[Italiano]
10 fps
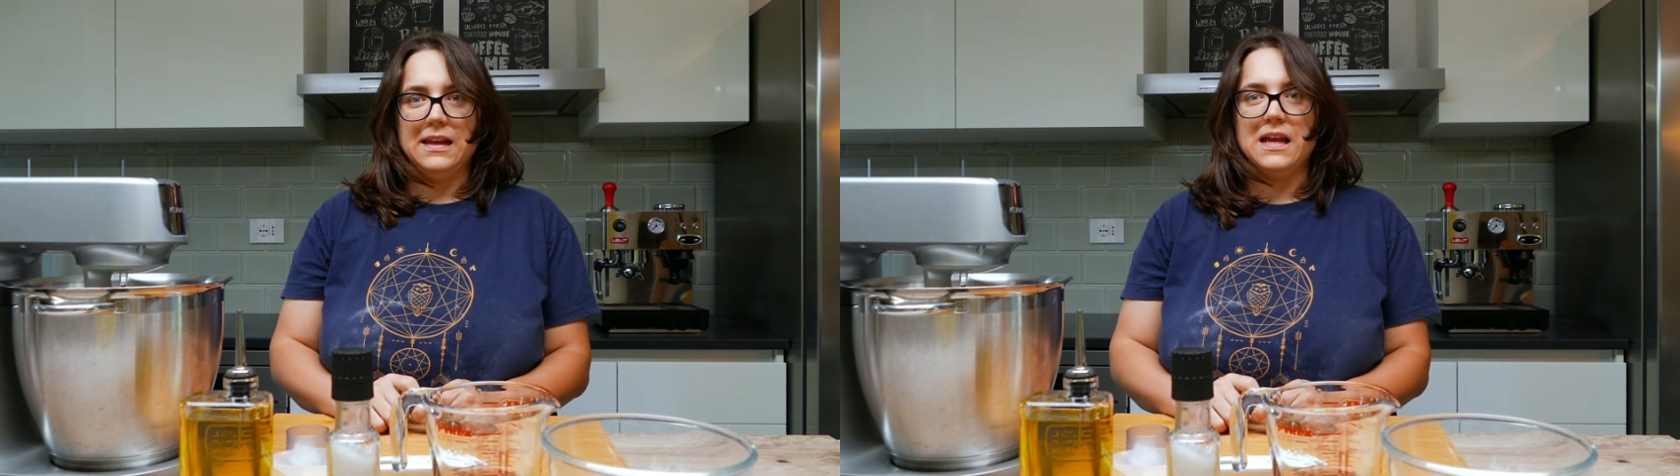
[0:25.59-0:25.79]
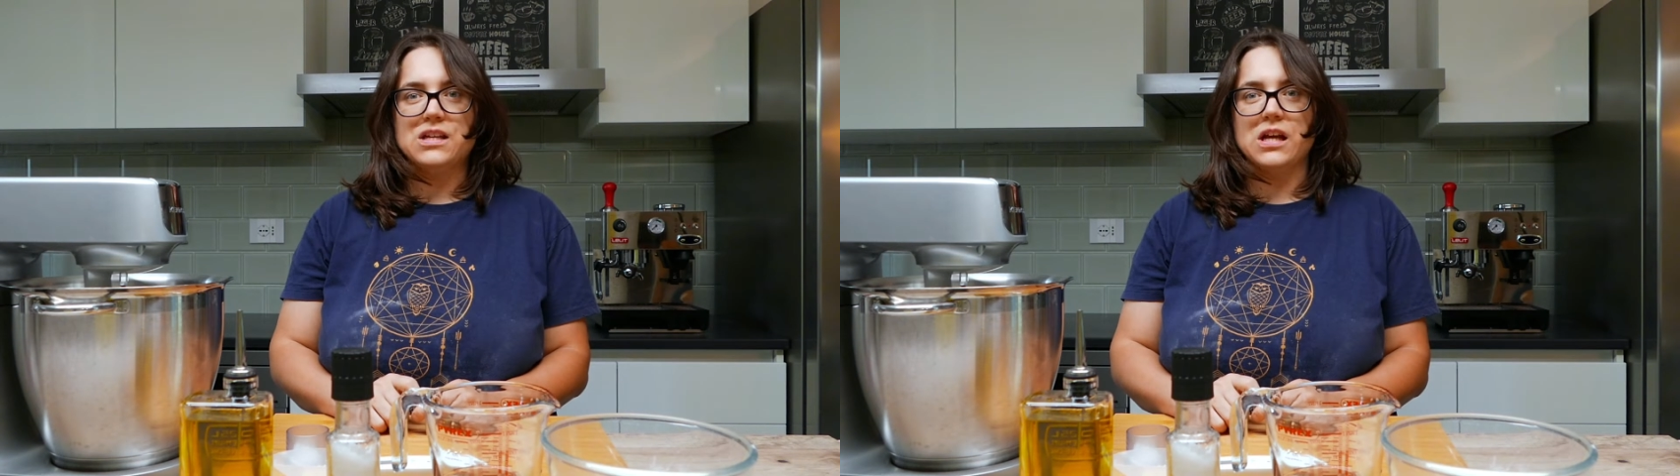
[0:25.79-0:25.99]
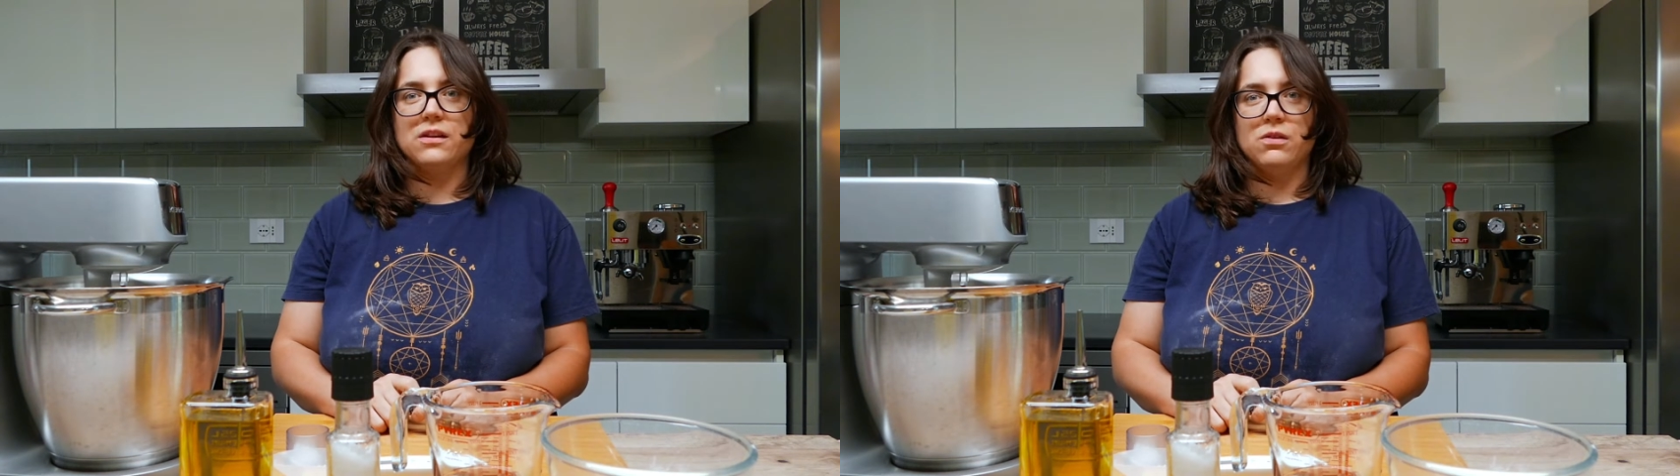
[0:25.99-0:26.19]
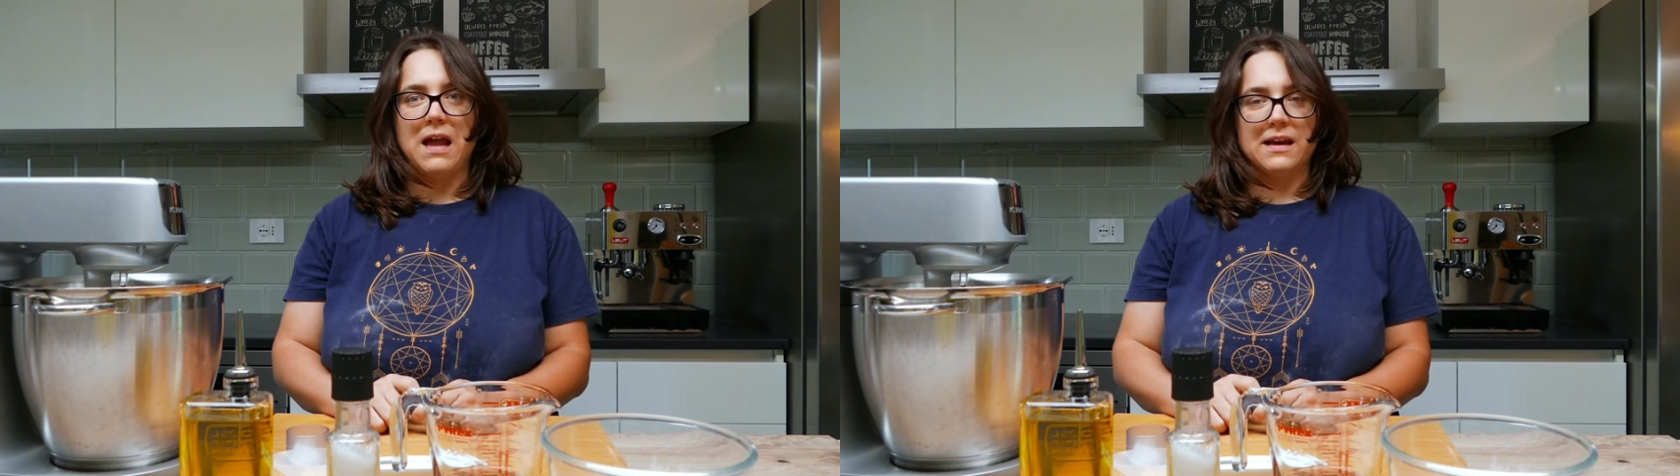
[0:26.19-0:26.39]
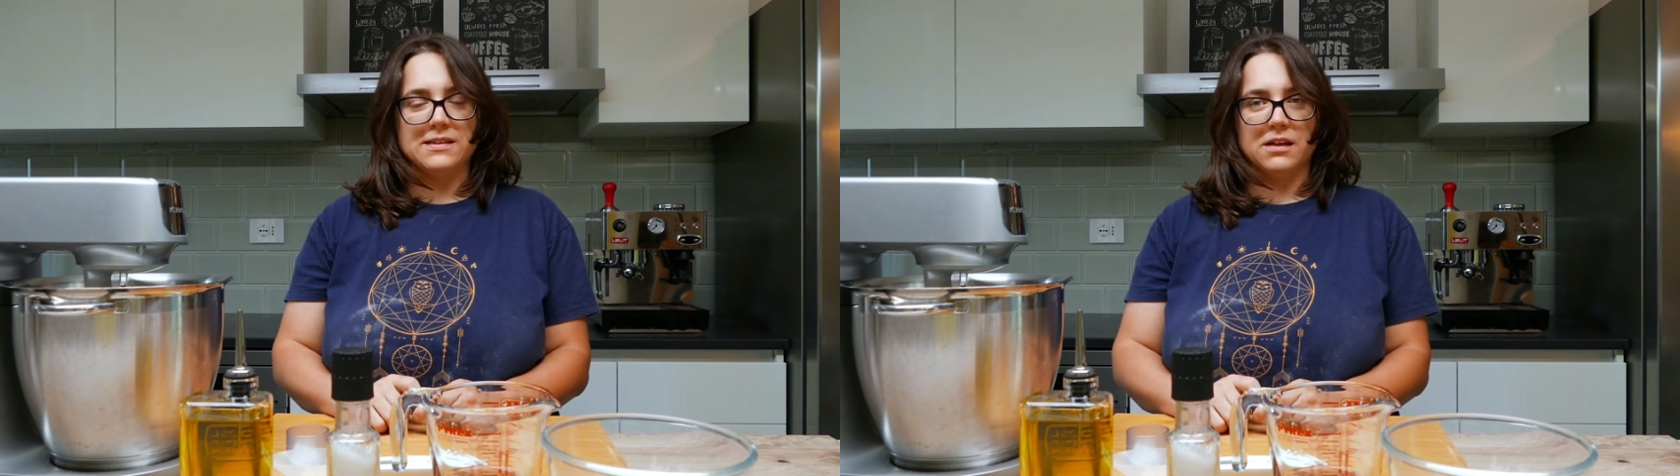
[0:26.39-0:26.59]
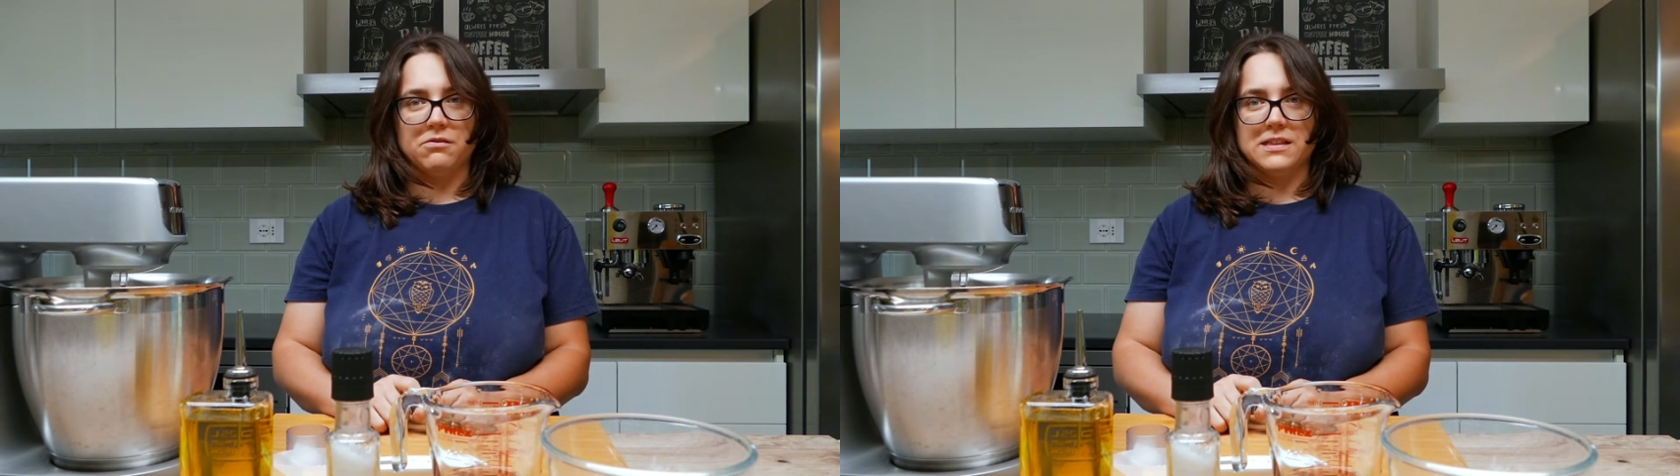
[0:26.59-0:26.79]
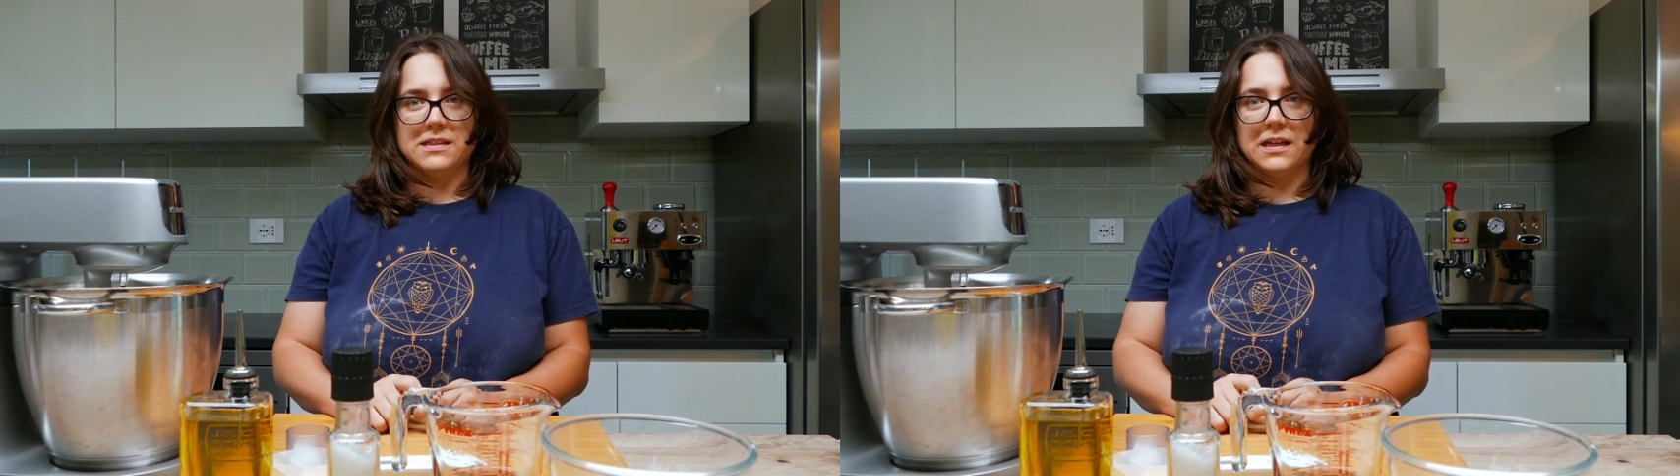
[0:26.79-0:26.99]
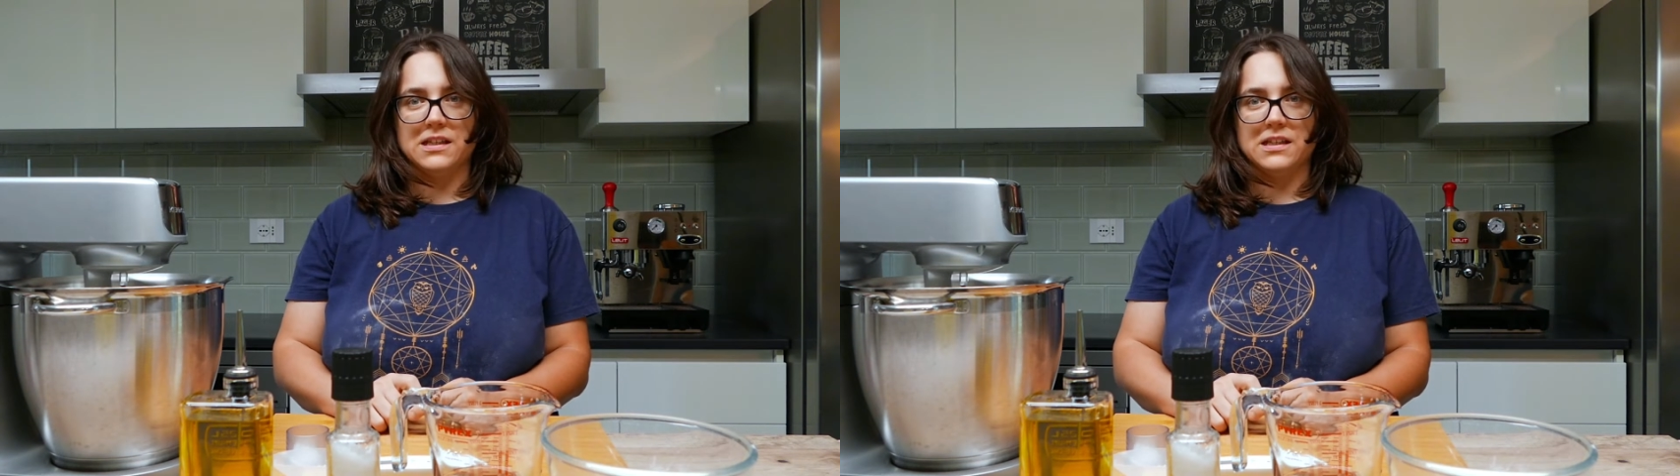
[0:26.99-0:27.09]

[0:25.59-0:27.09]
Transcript: lasciate un like se questa